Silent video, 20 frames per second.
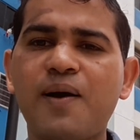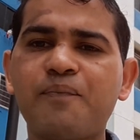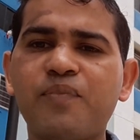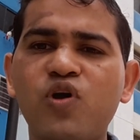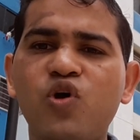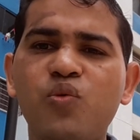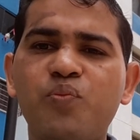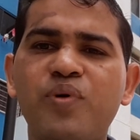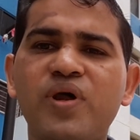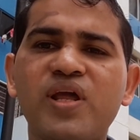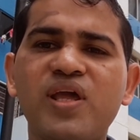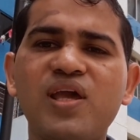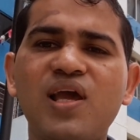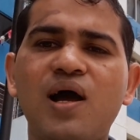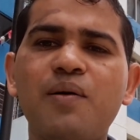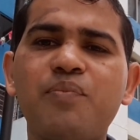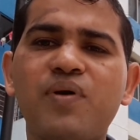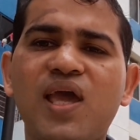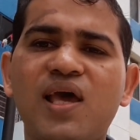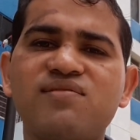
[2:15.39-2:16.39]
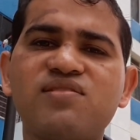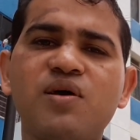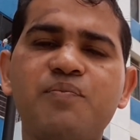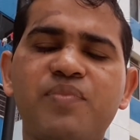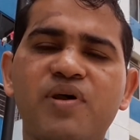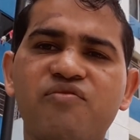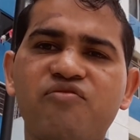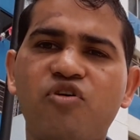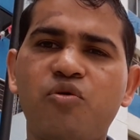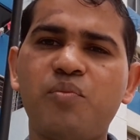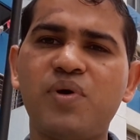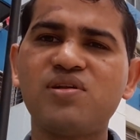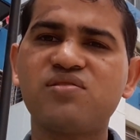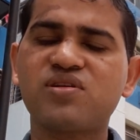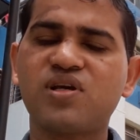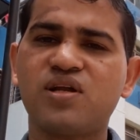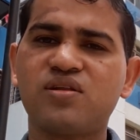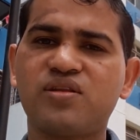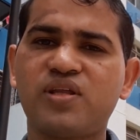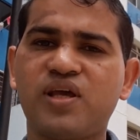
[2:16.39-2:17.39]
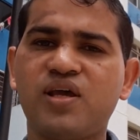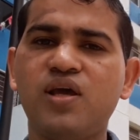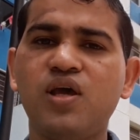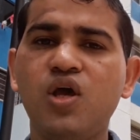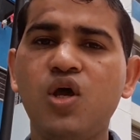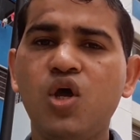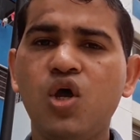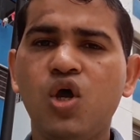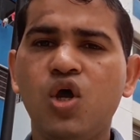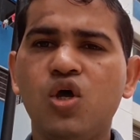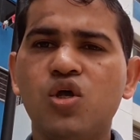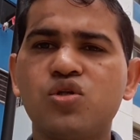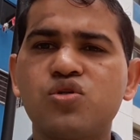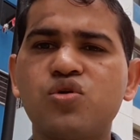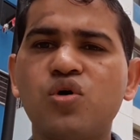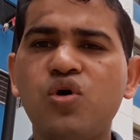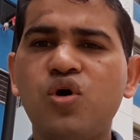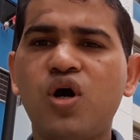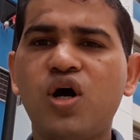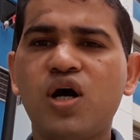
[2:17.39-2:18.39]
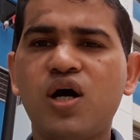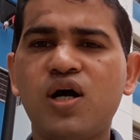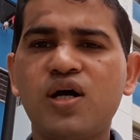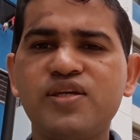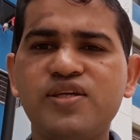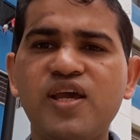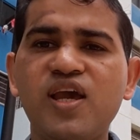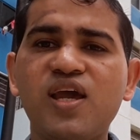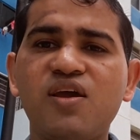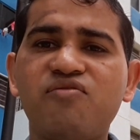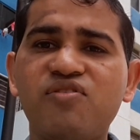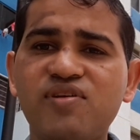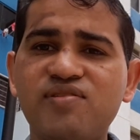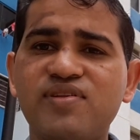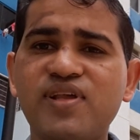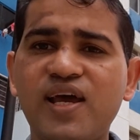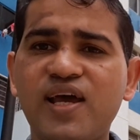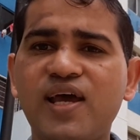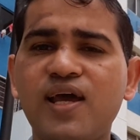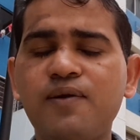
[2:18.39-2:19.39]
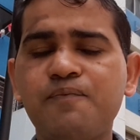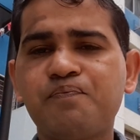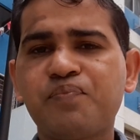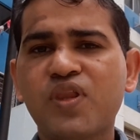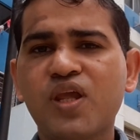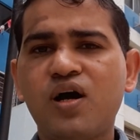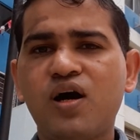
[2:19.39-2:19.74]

आपके ऊपर कि आप कैसा परफॉर्मेंस करते हैं सो so, ये एक वीज़ा है